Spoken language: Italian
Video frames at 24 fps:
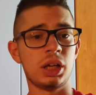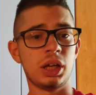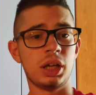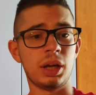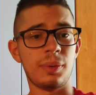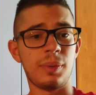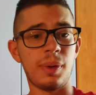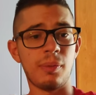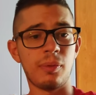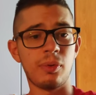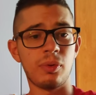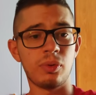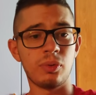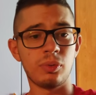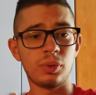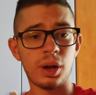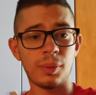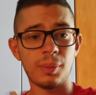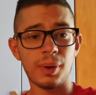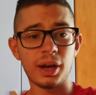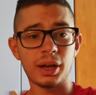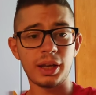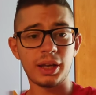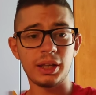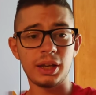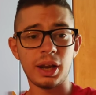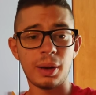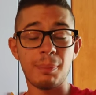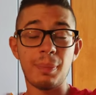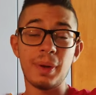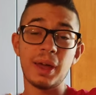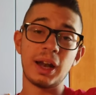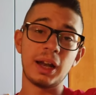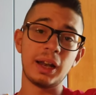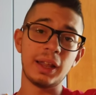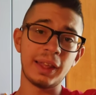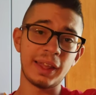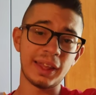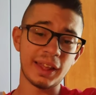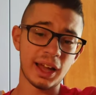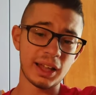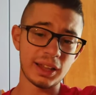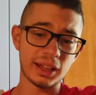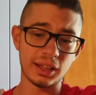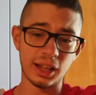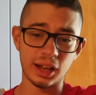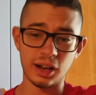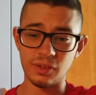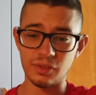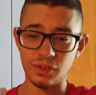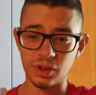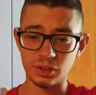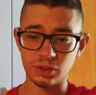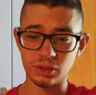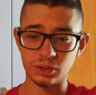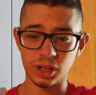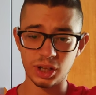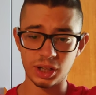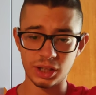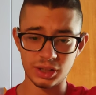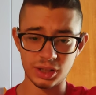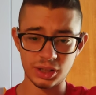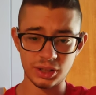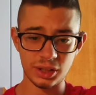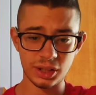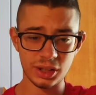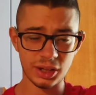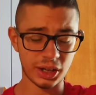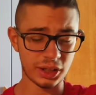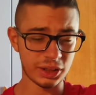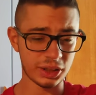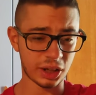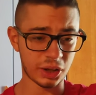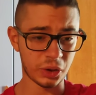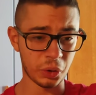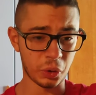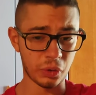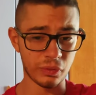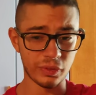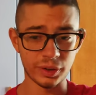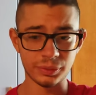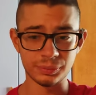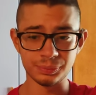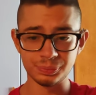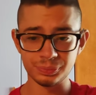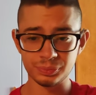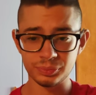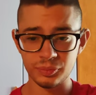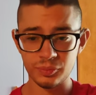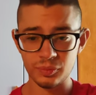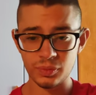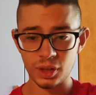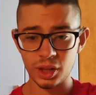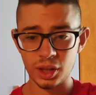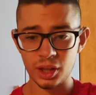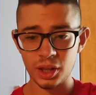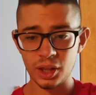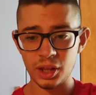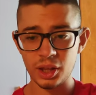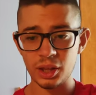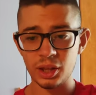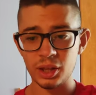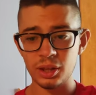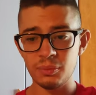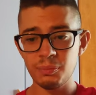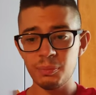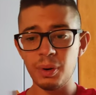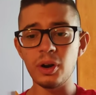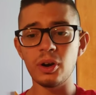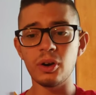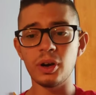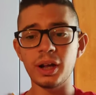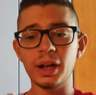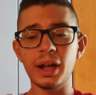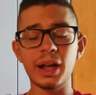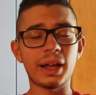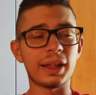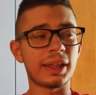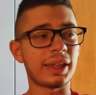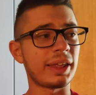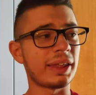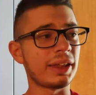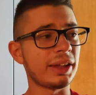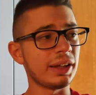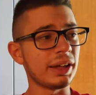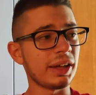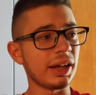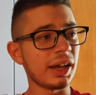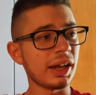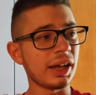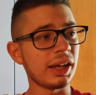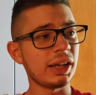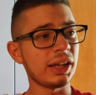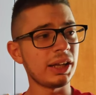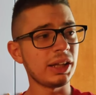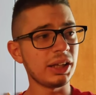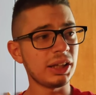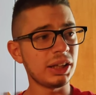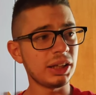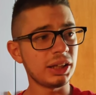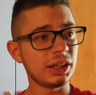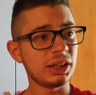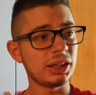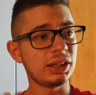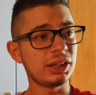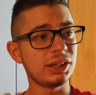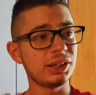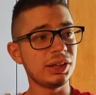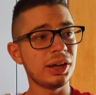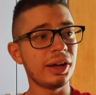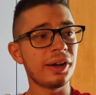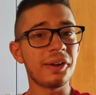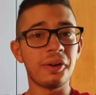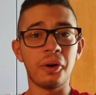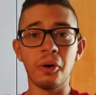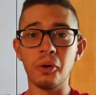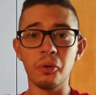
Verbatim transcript: e abbiamo una macchina penalizzata dalla fatto della TD39. Però ragazzi, eh,